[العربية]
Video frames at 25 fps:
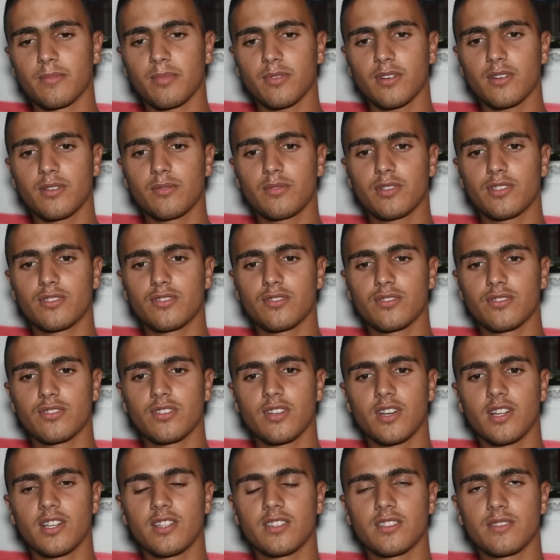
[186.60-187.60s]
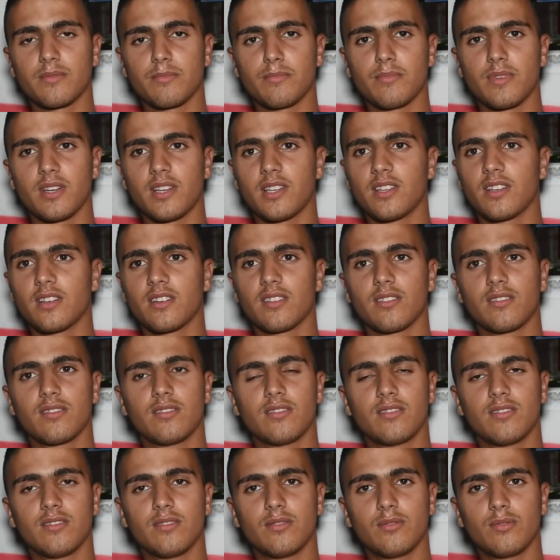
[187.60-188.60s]
بقاو يتوشع عليه تمايا
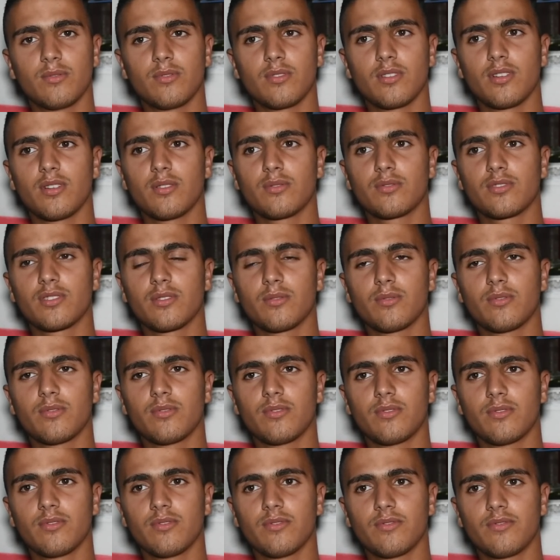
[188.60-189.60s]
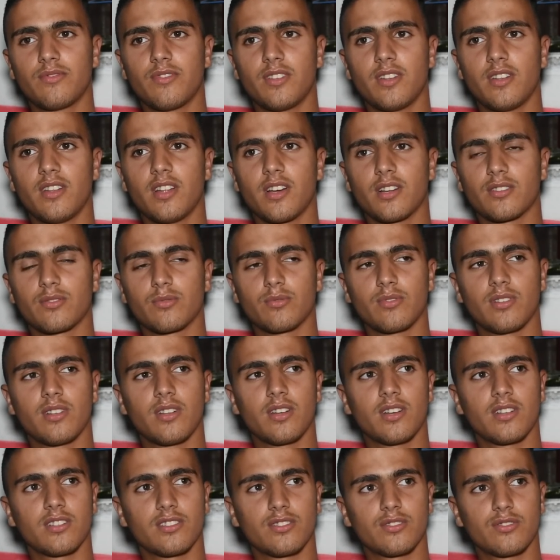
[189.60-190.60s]
ولاو جاو فلاش
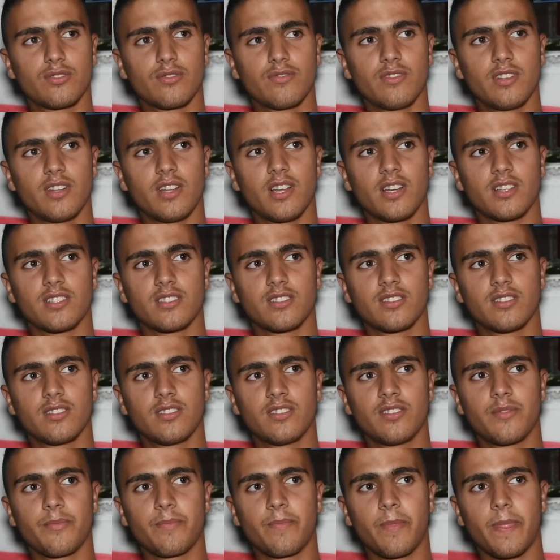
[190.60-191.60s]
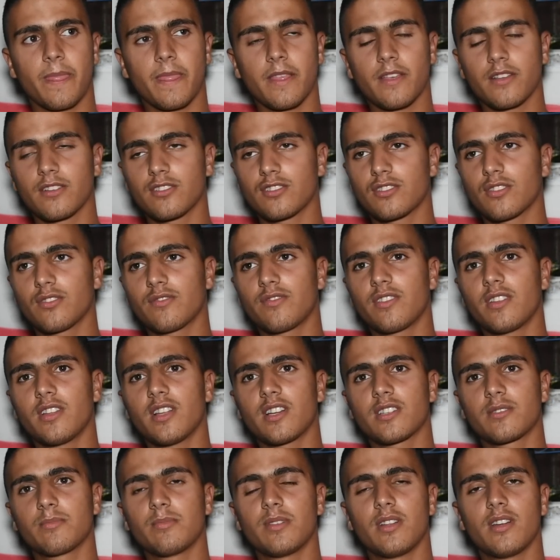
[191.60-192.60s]
ولا جيتو فلاش جاو
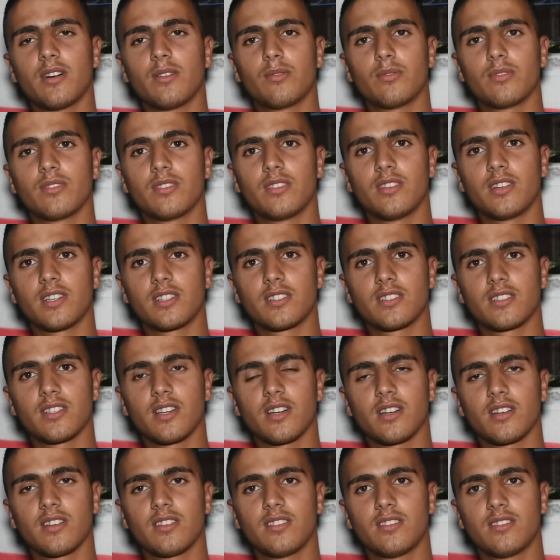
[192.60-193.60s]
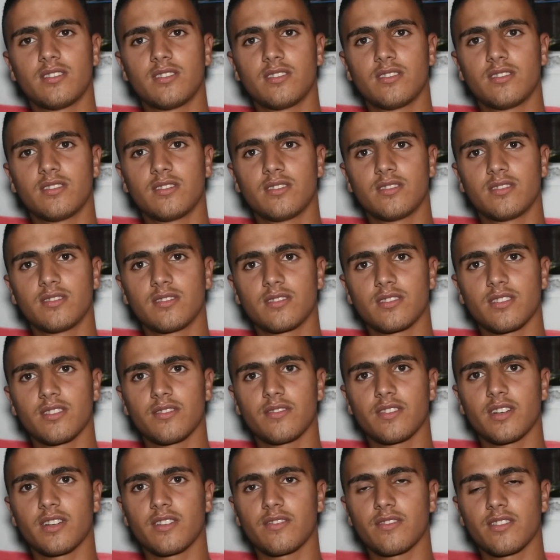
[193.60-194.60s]
فلاش بلا ولد داك الساعه
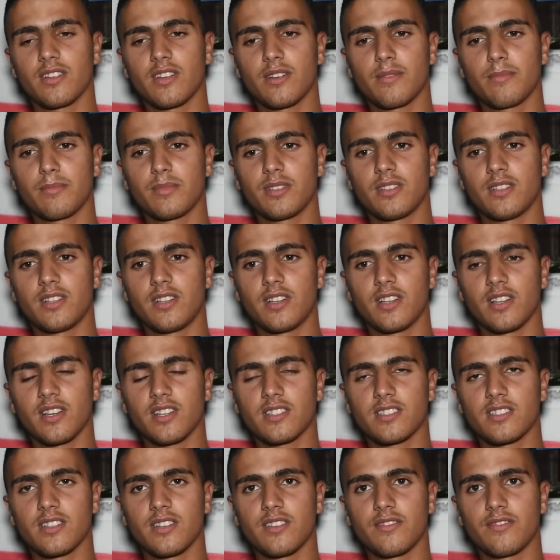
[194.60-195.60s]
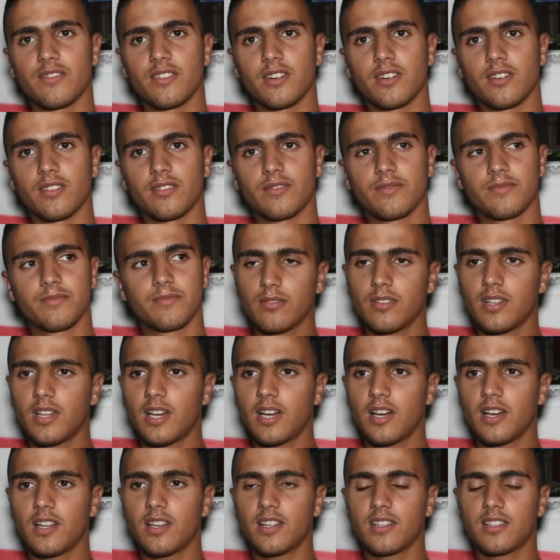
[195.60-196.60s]
صافي عرفنا الدري اختفى
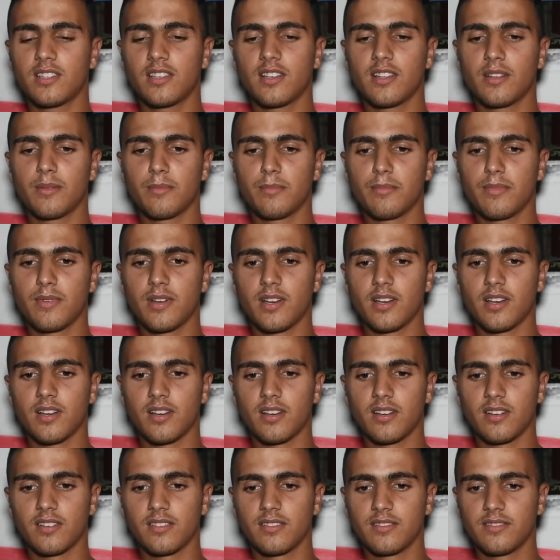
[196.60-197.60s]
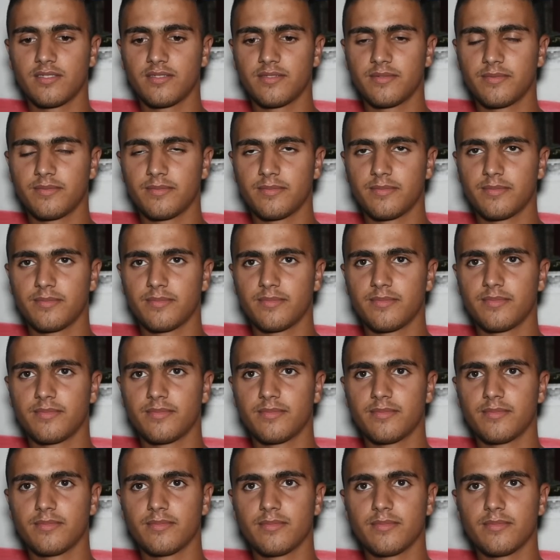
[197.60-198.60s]
الحاله ديال ما
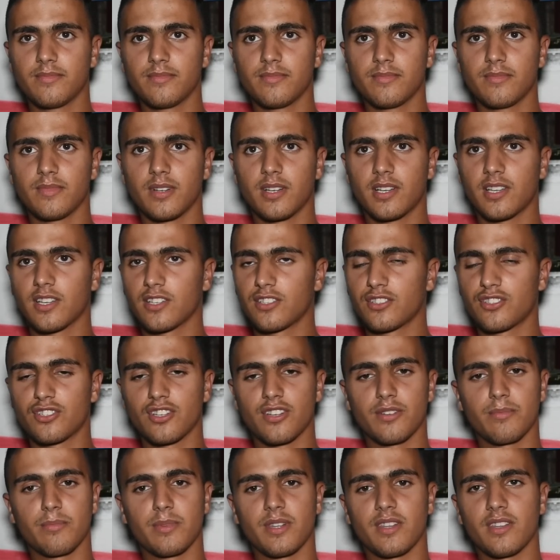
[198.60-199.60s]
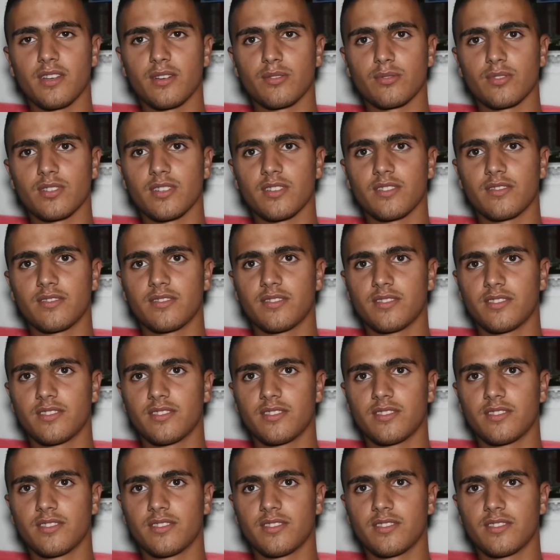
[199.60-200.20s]
ما كان شي منا وصافي